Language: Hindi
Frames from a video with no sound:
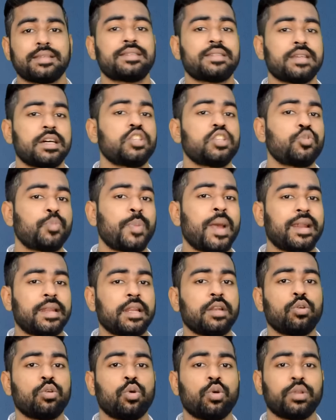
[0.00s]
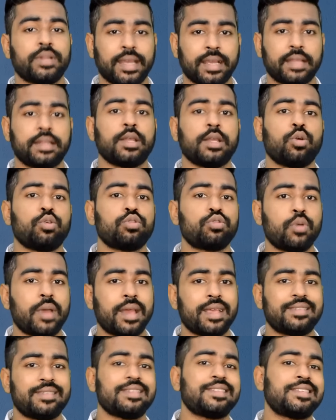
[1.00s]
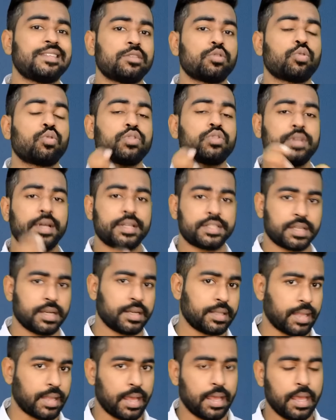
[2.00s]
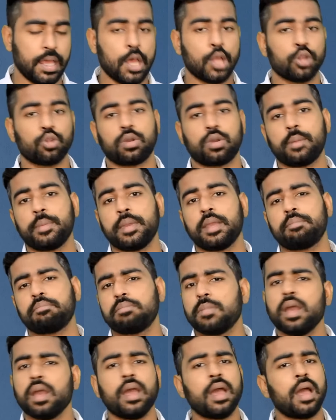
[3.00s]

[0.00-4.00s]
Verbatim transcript: है ऐसे सर्च पैटर्न को देखते हो जो ऐसी चीजों को सर्च करता है तो कभी